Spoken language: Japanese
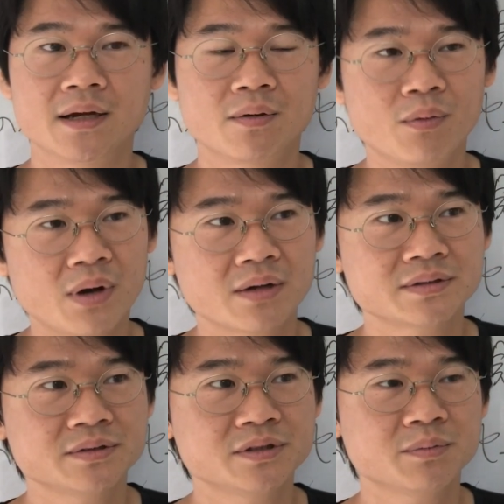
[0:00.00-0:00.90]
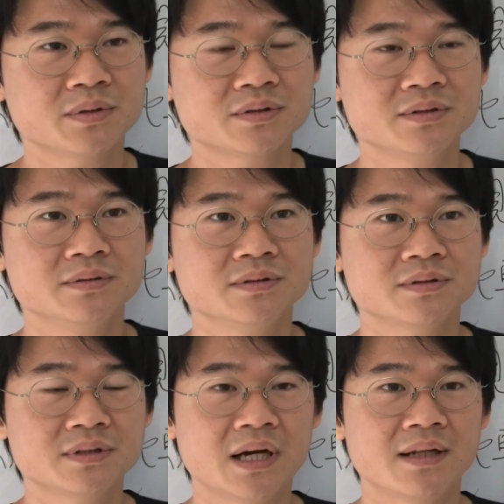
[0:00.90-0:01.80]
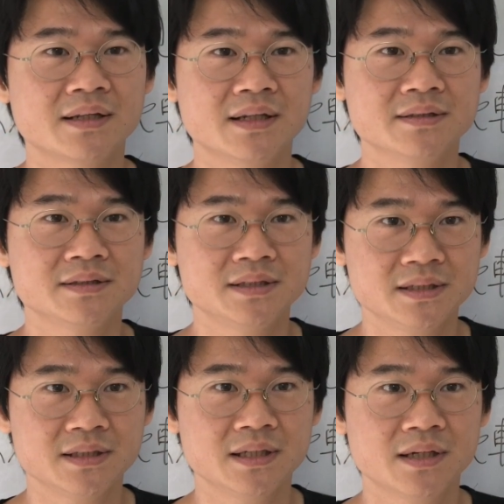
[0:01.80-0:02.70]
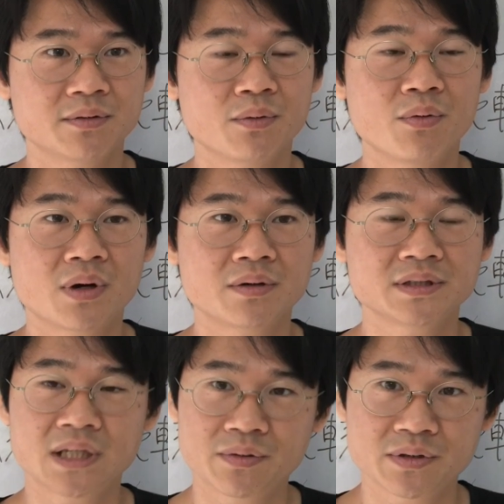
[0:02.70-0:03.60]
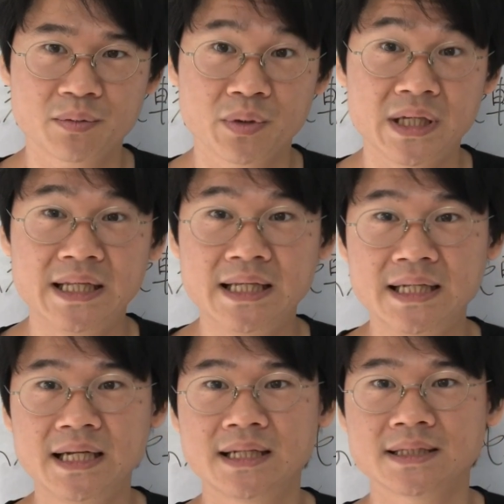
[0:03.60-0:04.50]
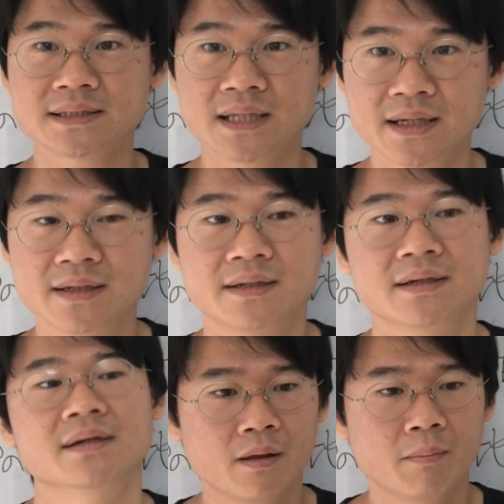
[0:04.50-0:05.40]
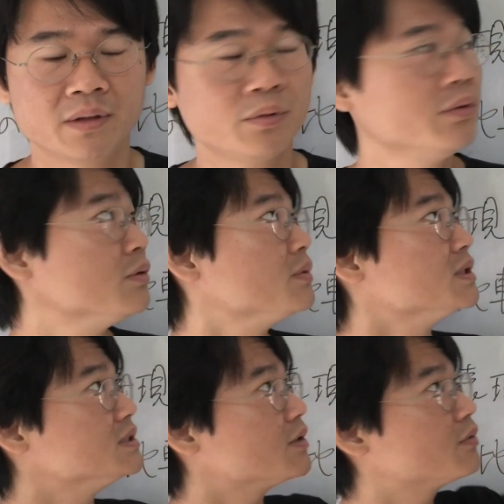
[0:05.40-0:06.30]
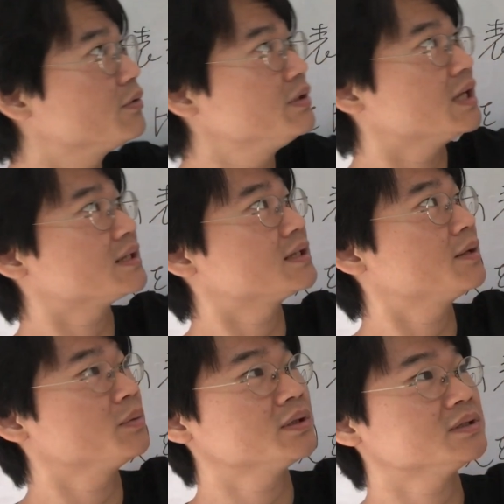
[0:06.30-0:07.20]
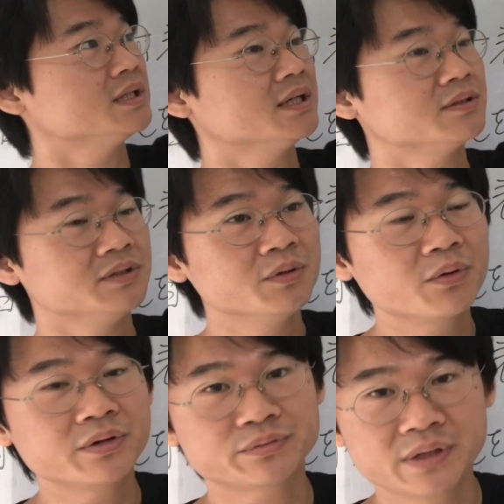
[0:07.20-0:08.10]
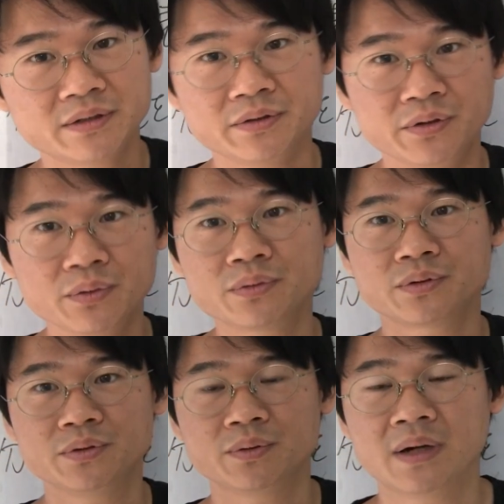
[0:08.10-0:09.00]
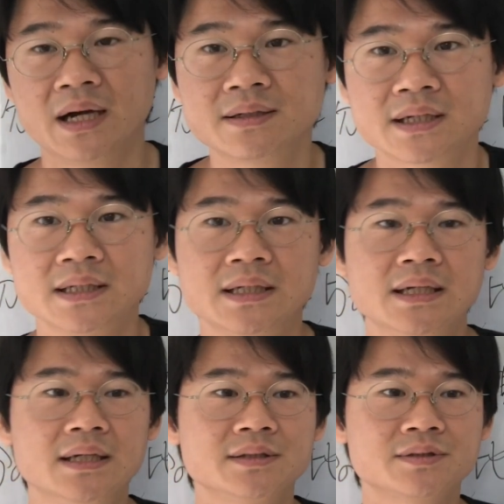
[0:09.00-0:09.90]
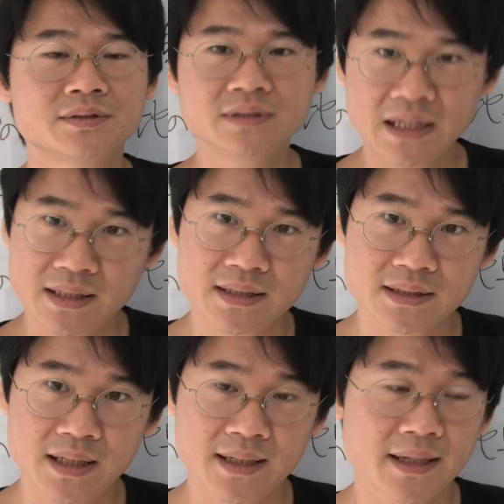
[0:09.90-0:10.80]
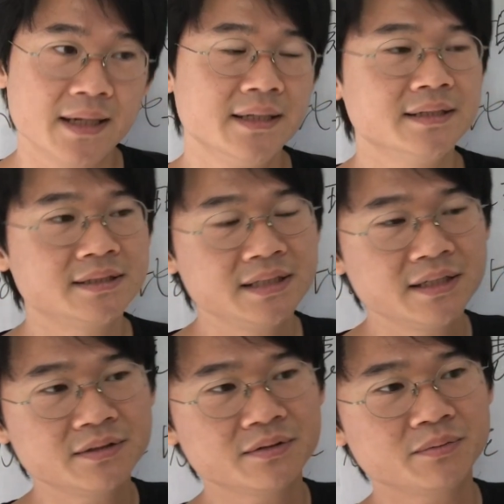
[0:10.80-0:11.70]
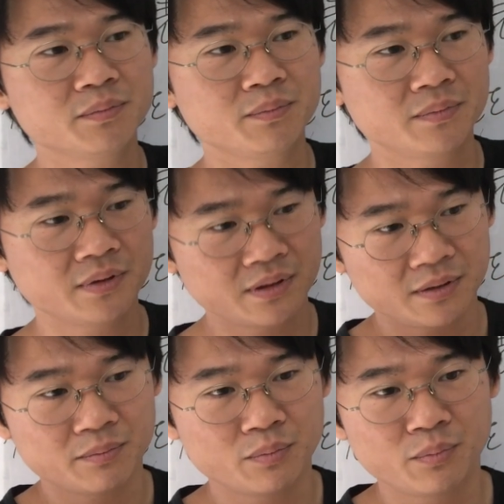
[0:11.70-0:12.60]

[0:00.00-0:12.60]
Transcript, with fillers: 合格する人も少なかったですし、あと合格したとしてもギリギリなんですね。まあ、というのもですね、このようにやってもですね、日本語に触れる量というのははるかに少ないんですね。リスニングのあの